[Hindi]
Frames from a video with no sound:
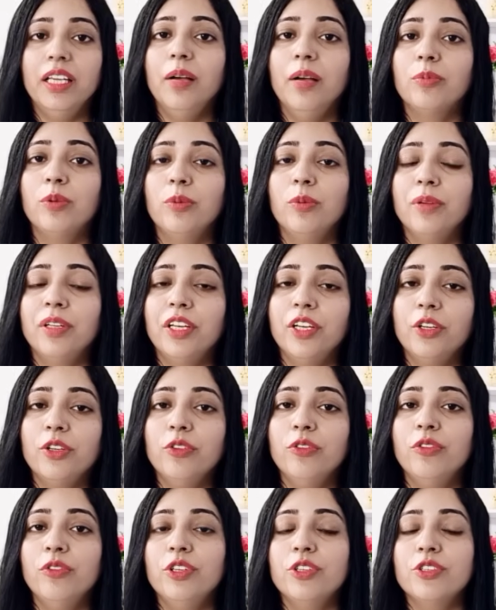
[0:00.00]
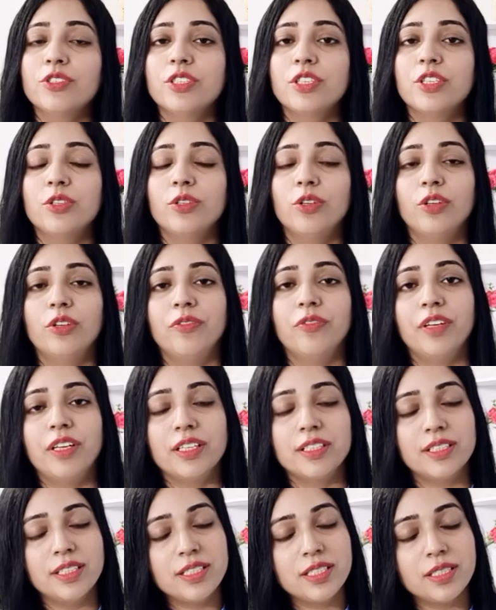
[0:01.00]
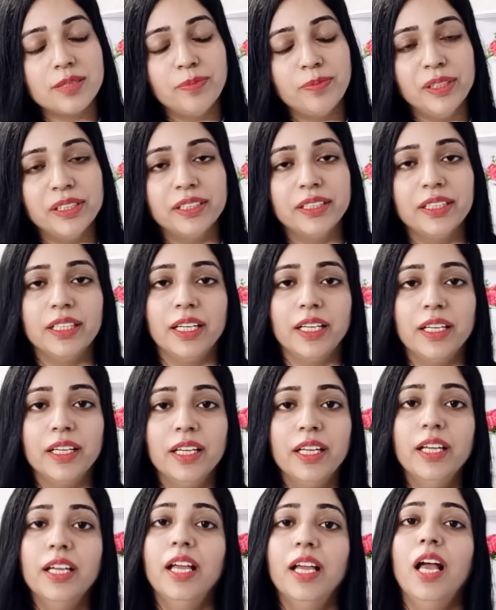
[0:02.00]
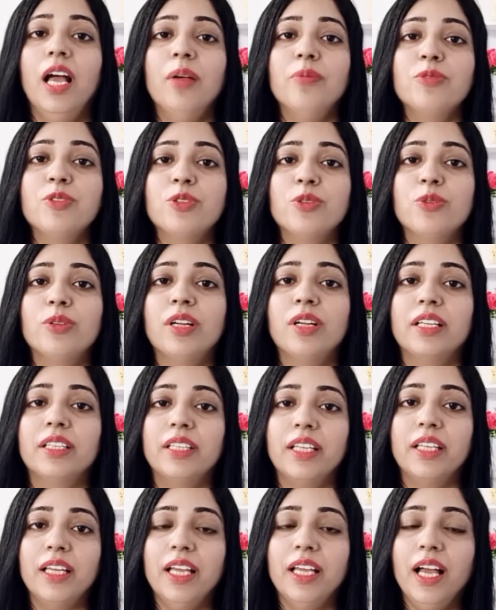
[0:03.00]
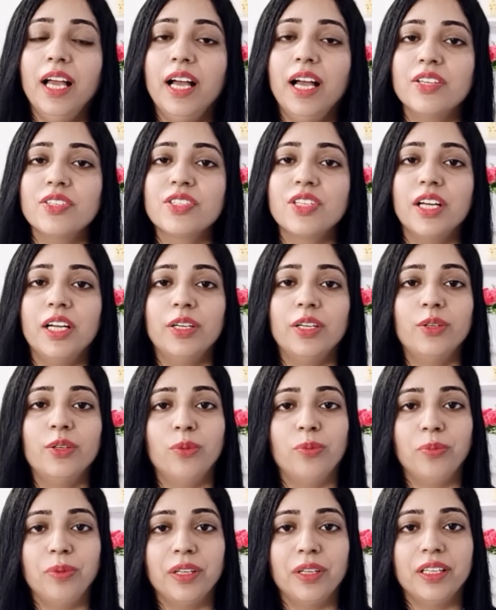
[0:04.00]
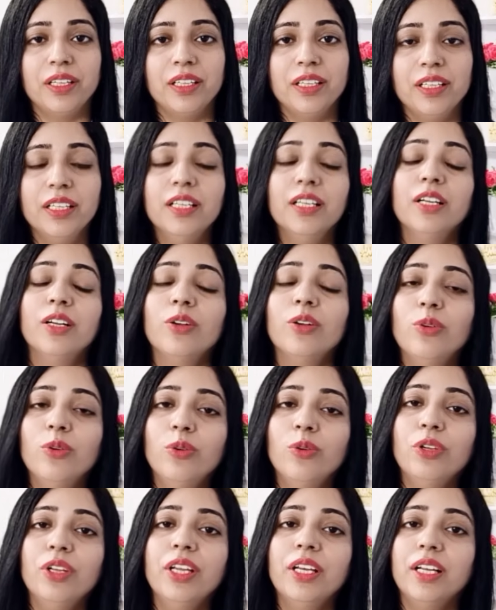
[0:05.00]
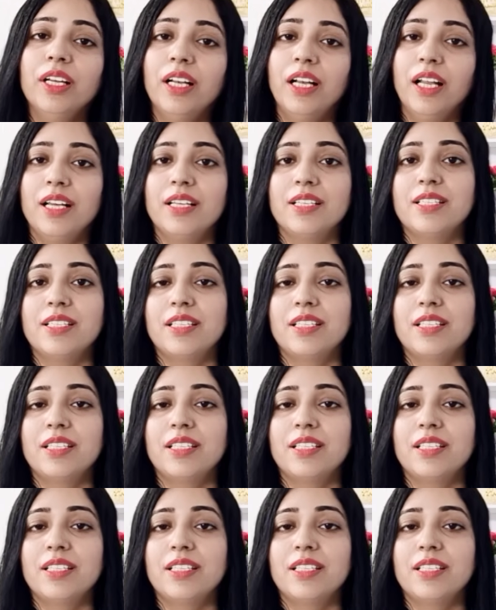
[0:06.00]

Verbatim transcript: आपको मेरे न्यू वीडियोज़ की नोटिफिकेशन मिलती रहे अब शुरू करते हैं आज का टॉपिक कोरियन ग्लास